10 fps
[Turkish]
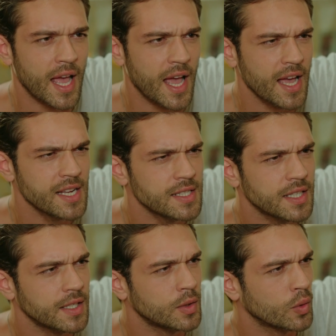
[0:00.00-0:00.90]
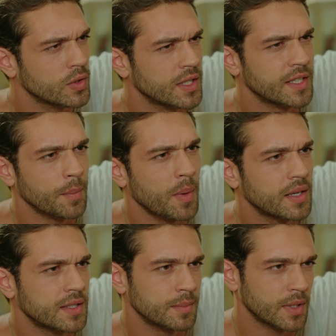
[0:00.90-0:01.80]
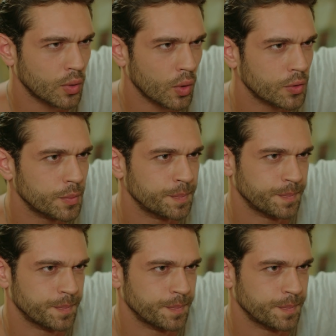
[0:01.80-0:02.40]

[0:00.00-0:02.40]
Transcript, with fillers: her şeyi gözlerine baktığımda gördüm.